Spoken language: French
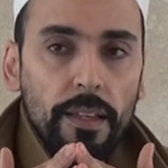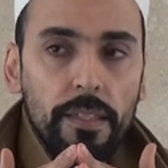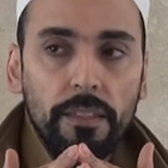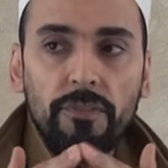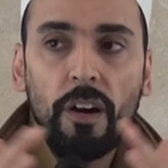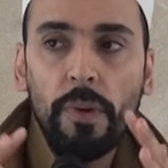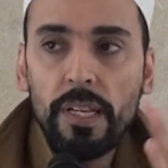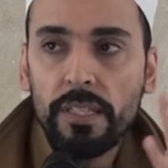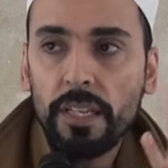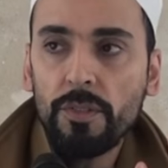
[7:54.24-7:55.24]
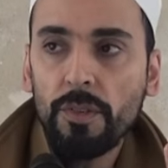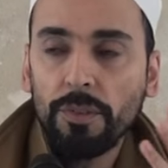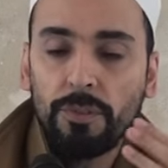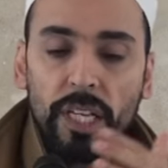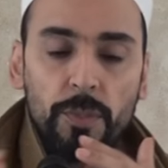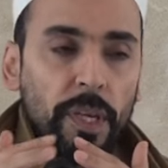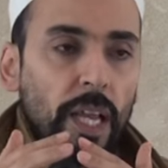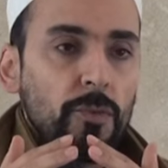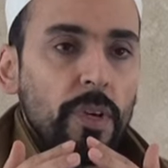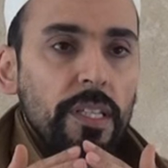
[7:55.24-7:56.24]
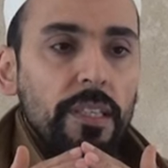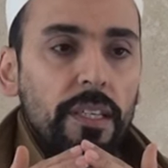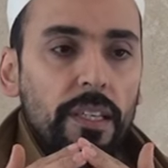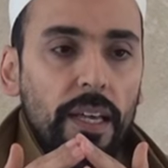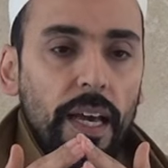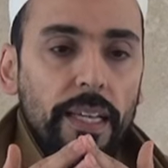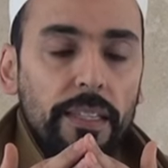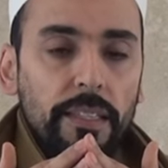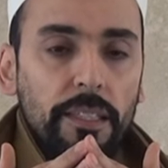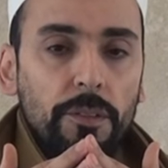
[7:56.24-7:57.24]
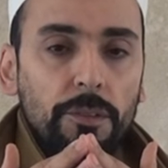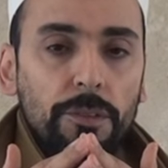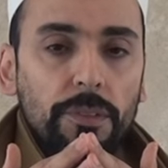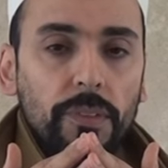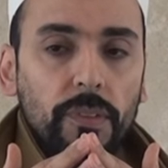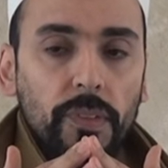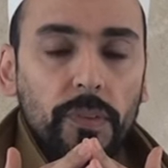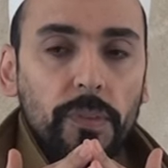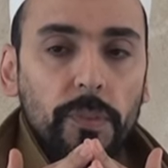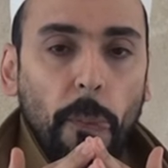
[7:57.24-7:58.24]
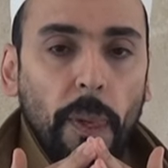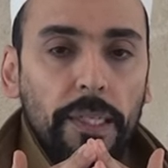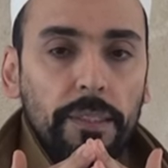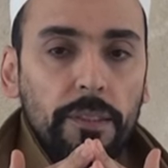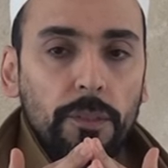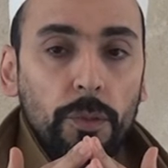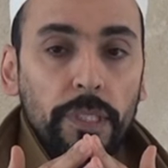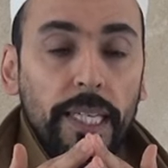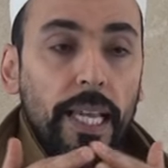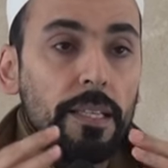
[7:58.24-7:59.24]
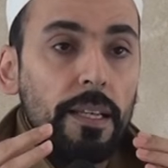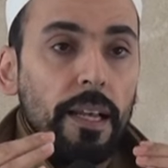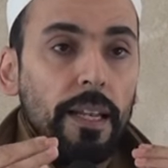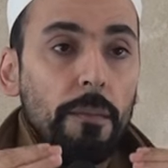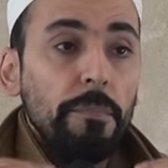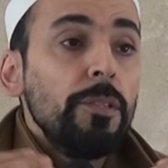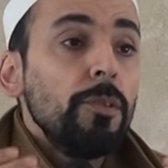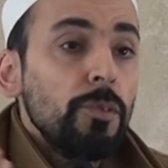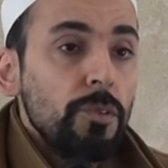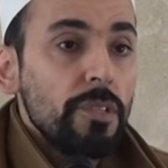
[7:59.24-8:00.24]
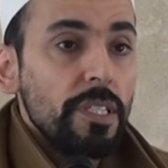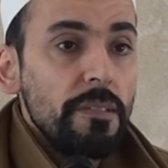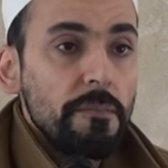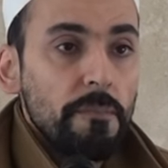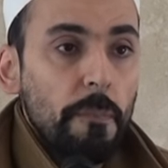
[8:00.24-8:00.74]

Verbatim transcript: cette formalisation de la spiritualité a été de donner la méthodologie,